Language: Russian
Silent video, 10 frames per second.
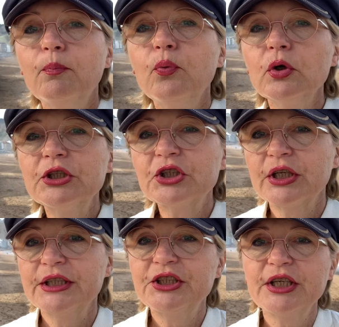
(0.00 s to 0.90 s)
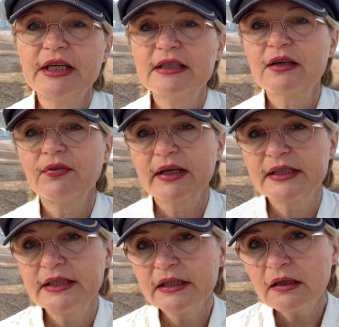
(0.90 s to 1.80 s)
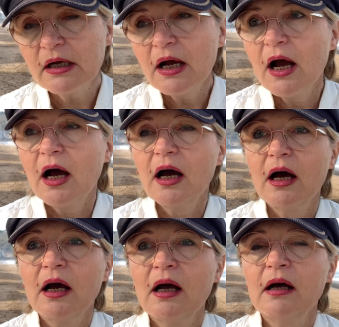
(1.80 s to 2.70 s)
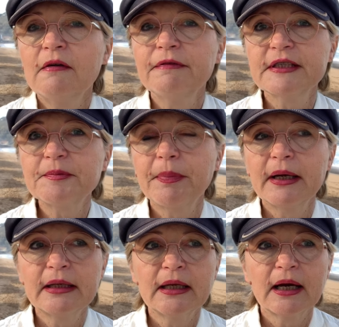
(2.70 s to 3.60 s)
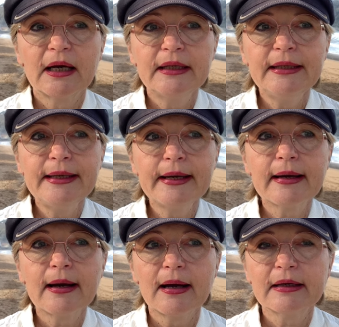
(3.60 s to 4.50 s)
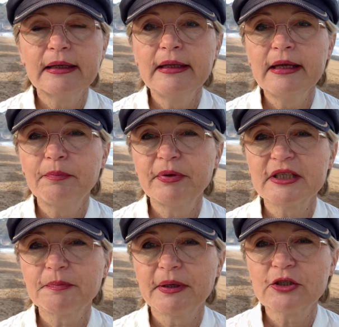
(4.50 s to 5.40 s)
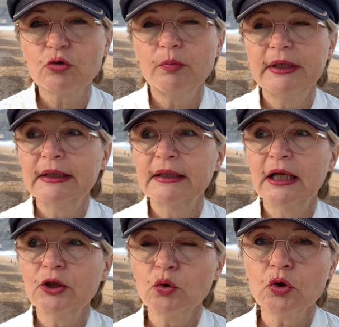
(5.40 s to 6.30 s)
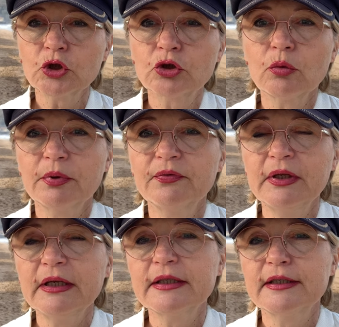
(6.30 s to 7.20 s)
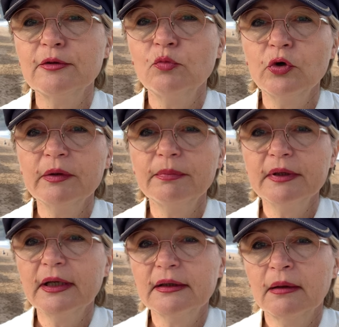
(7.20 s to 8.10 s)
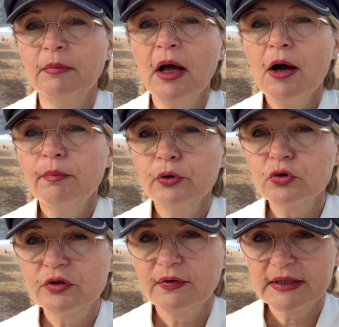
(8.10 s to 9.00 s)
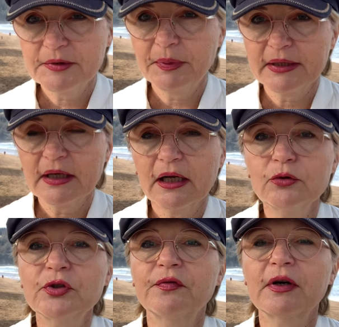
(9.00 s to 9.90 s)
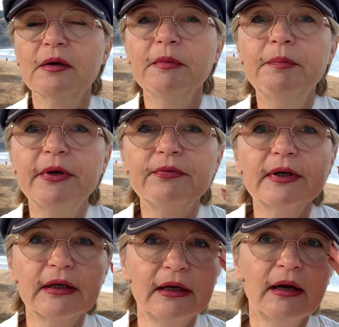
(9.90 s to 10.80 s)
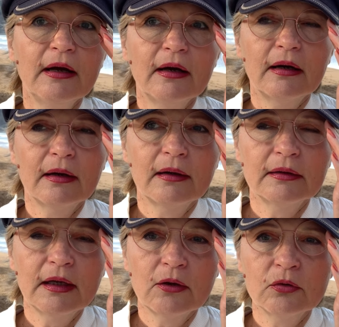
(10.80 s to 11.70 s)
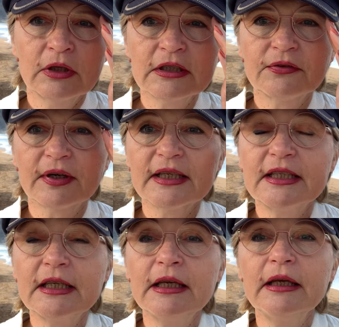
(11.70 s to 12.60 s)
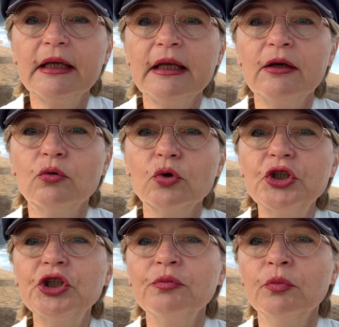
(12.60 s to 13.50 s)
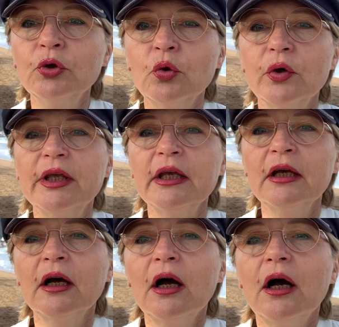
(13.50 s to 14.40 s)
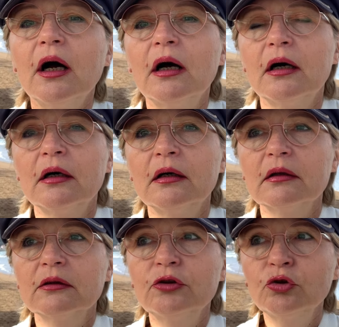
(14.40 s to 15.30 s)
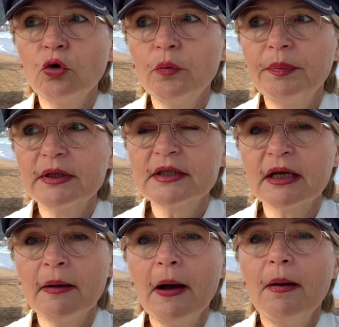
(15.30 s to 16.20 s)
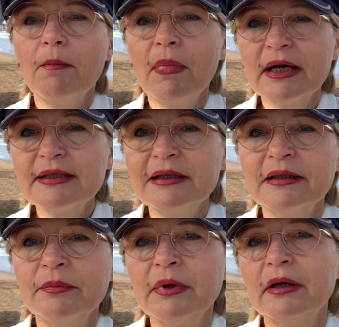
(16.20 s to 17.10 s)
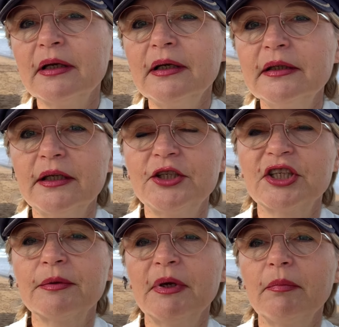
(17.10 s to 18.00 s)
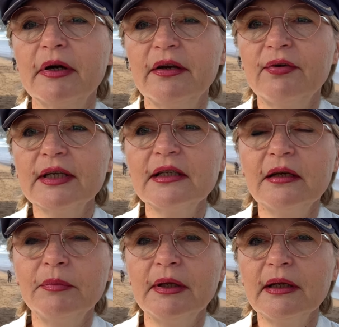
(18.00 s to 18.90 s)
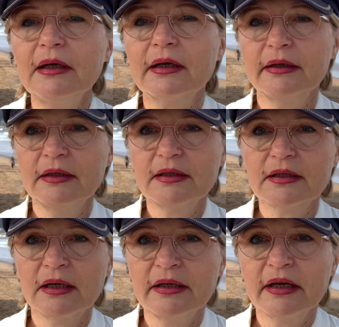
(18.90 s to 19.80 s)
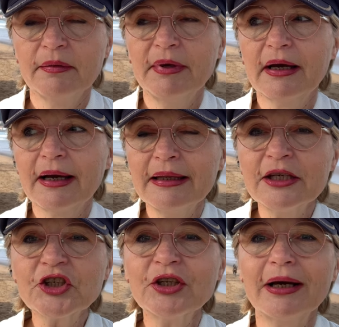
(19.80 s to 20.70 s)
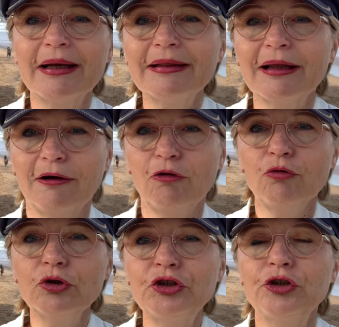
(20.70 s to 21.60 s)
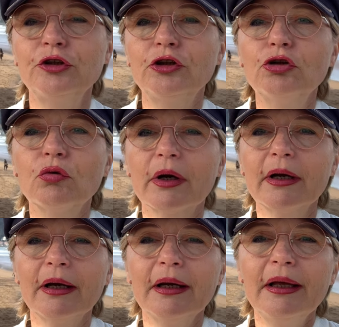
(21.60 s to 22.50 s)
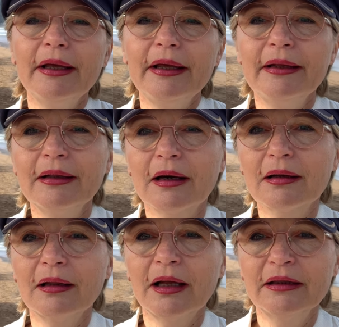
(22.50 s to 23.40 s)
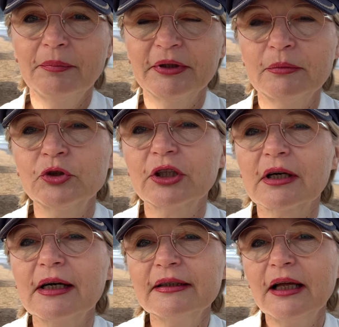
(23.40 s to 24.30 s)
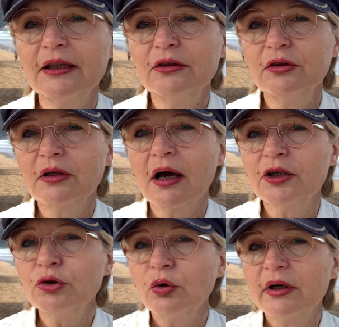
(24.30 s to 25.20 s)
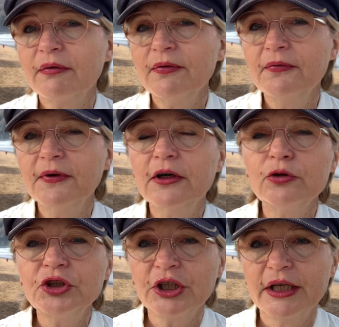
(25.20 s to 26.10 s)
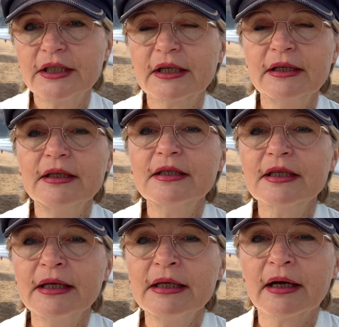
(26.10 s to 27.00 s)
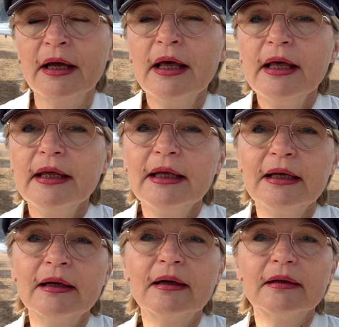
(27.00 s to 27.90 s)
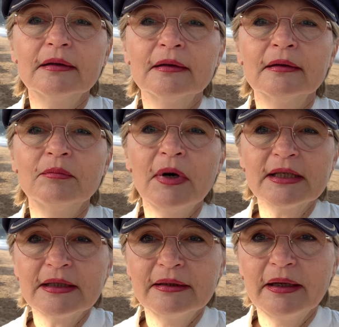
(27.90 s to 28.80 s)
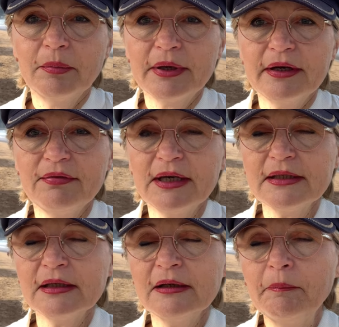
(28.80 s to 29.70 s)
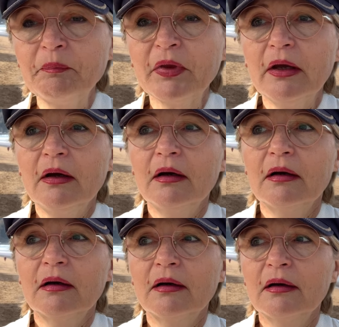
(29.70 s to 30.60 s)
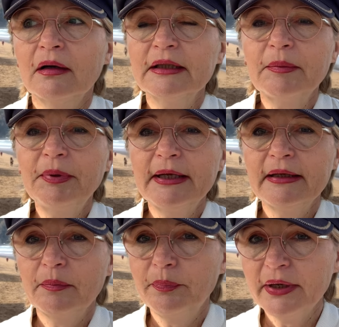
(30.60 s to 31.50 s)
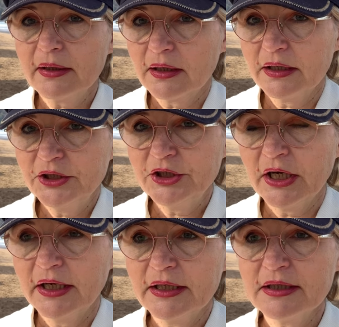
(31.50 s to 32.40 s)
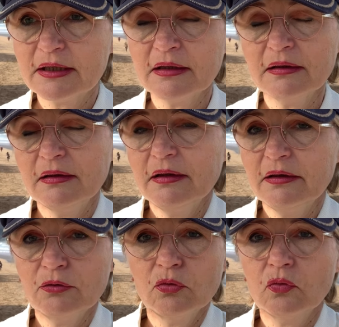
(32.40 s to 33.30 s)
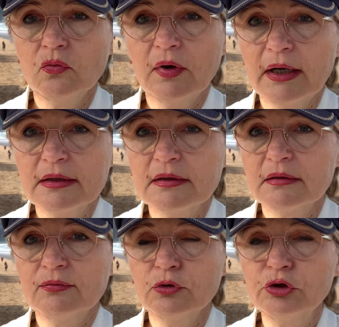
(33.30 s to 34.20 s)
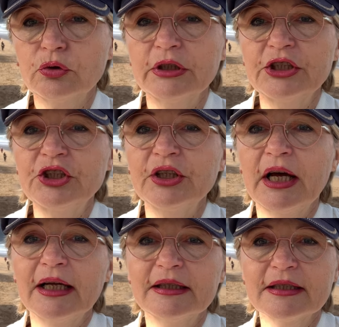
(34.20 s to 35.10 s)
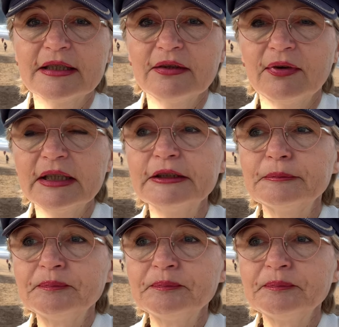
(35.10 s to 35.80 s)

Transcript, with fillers: Большая часть квартир – а, в Испании никак не приспособлена на то, чтобы в них зимой было там плюс 25 градусов, как мы привыкли а, да, у нас в России. И очень многие а, топятся масляными электрическими обогревателями или кондиционерами. Конечно, это очень дорого и накладно, потому что когда как только вы выключаете кондиционер или э, масляный обогреватель, а, отопление прекращается, и у вас воздух начинает остывать,